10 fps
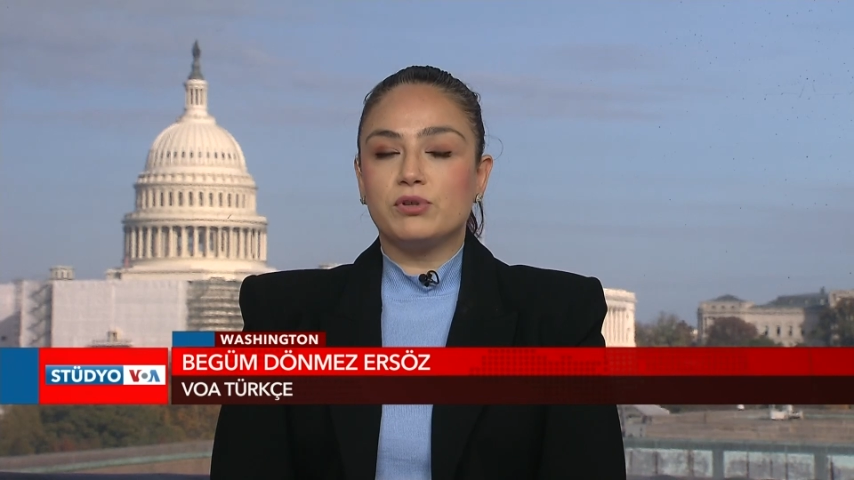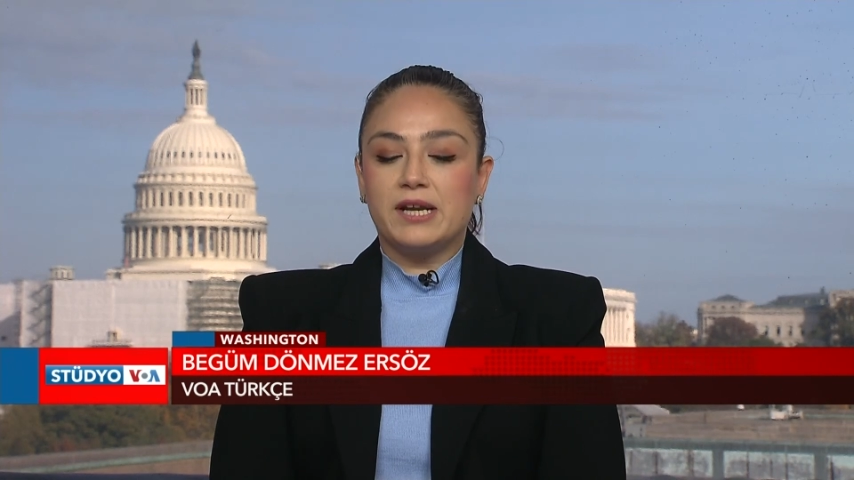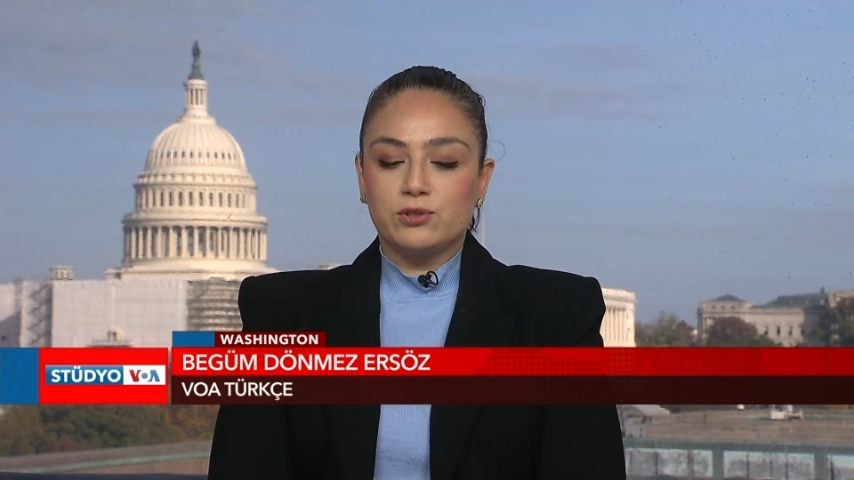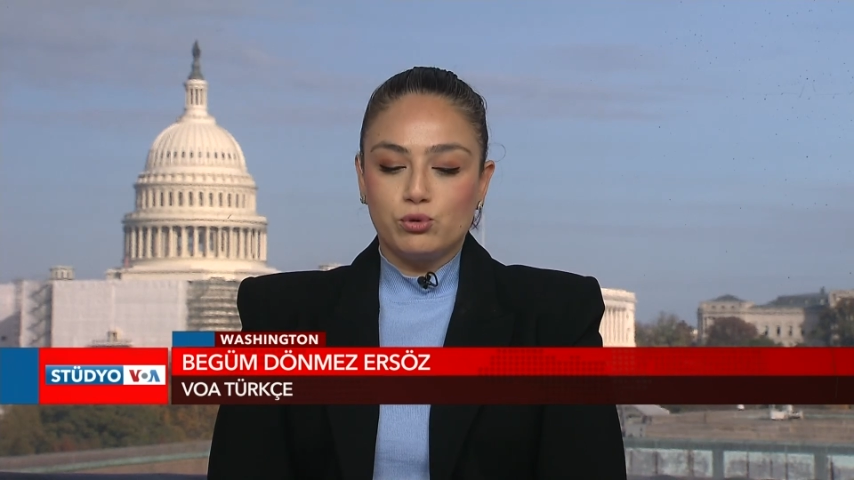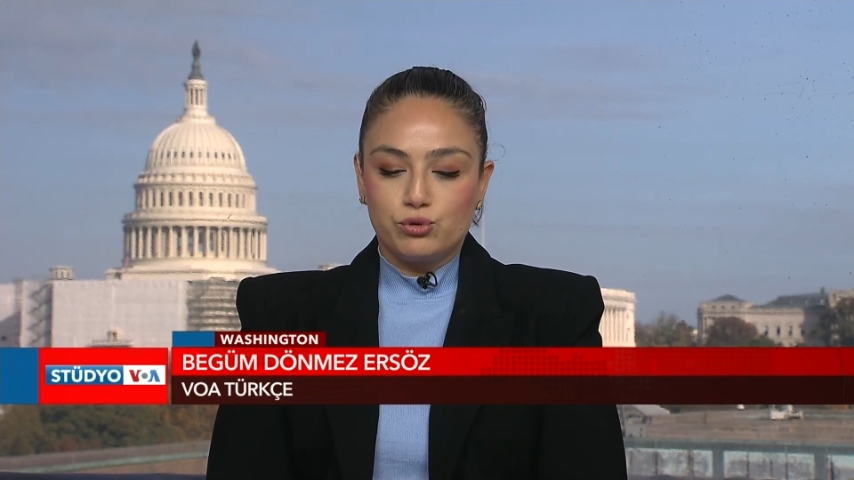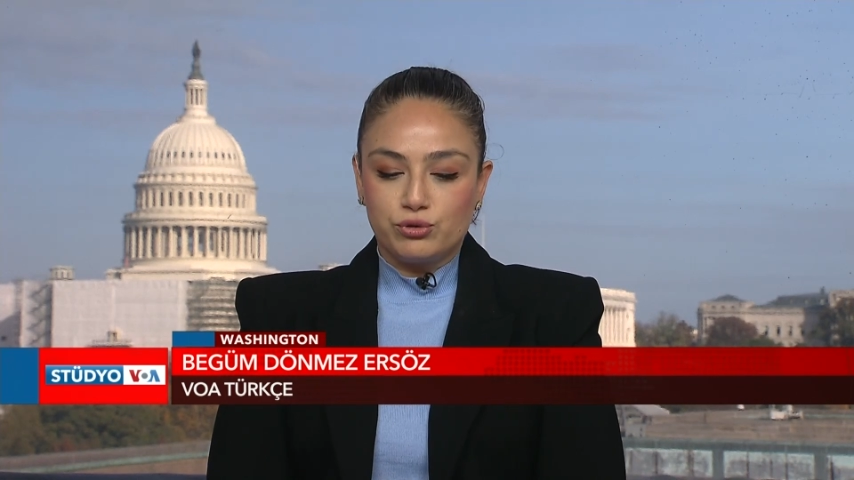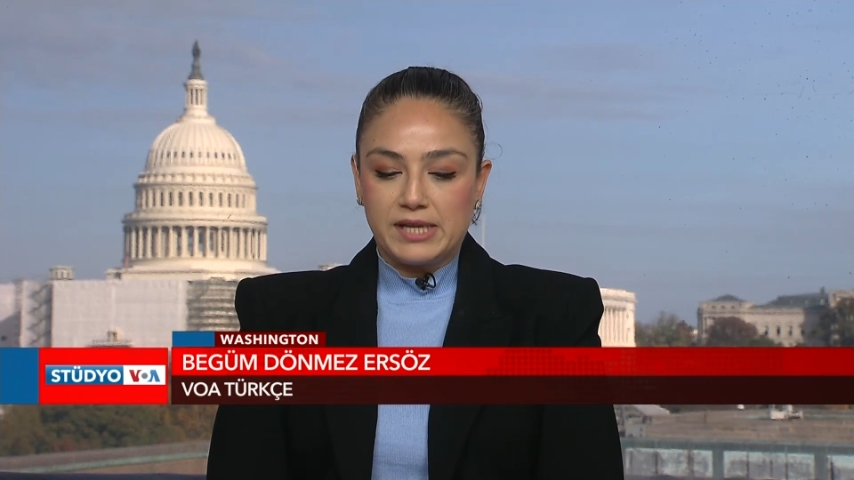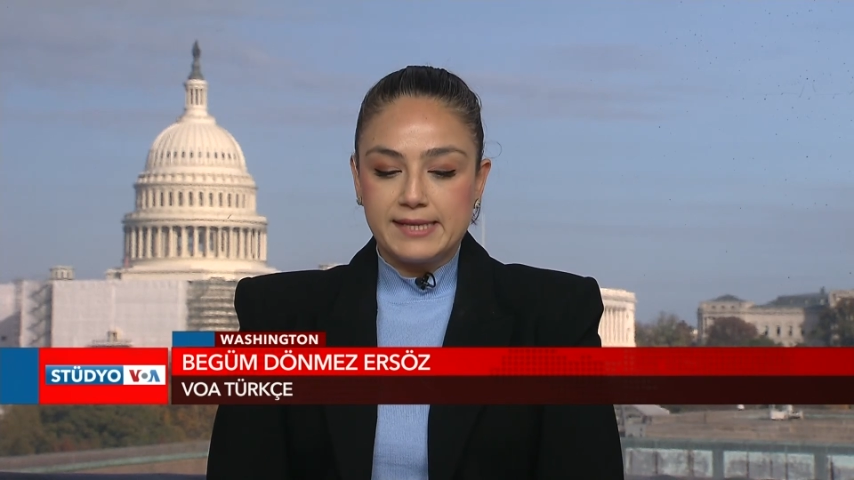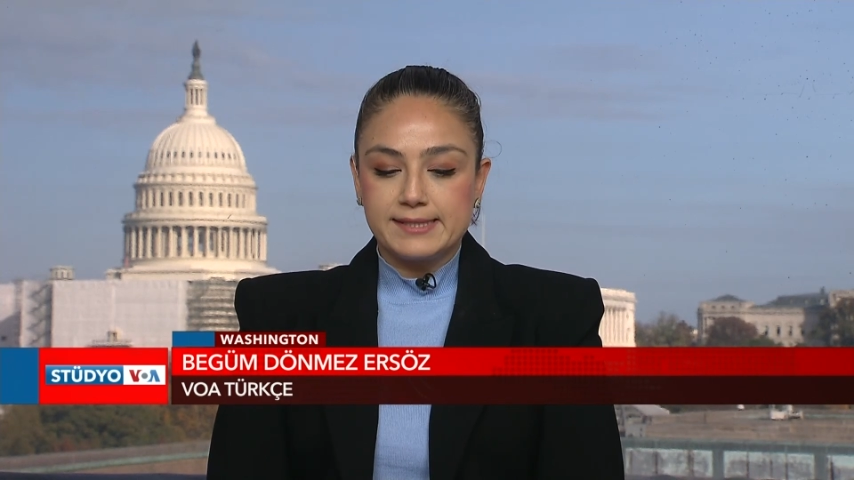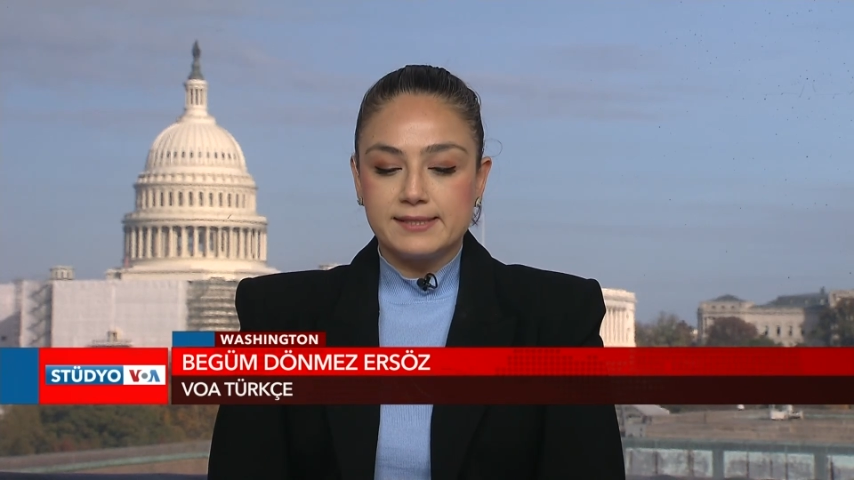olarak
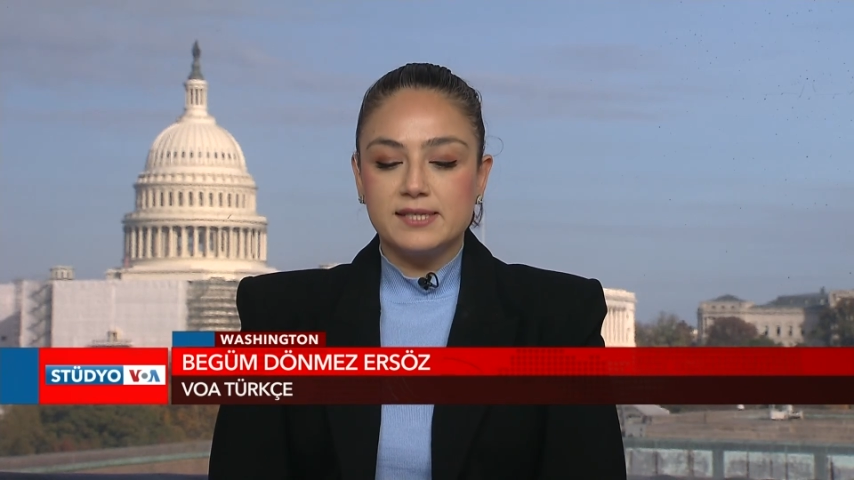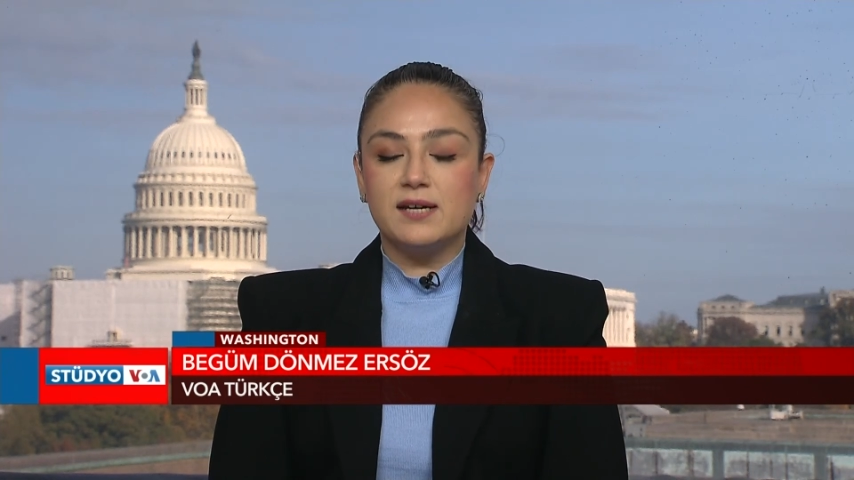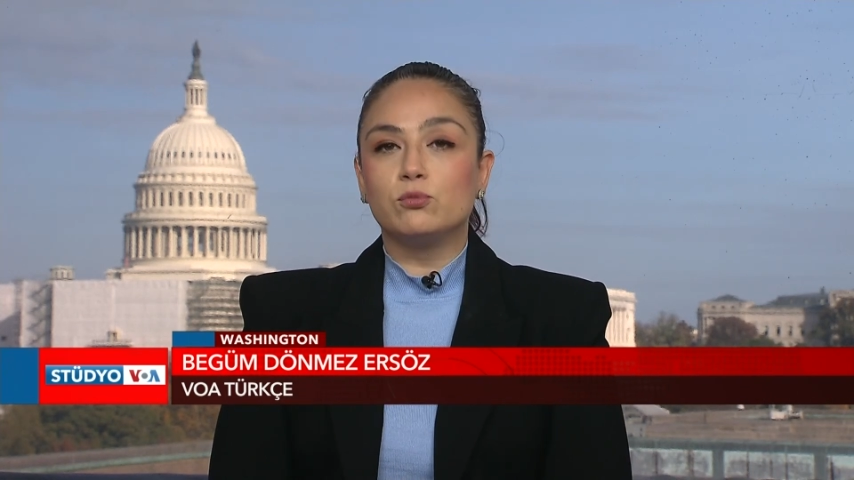görüyordu aslında.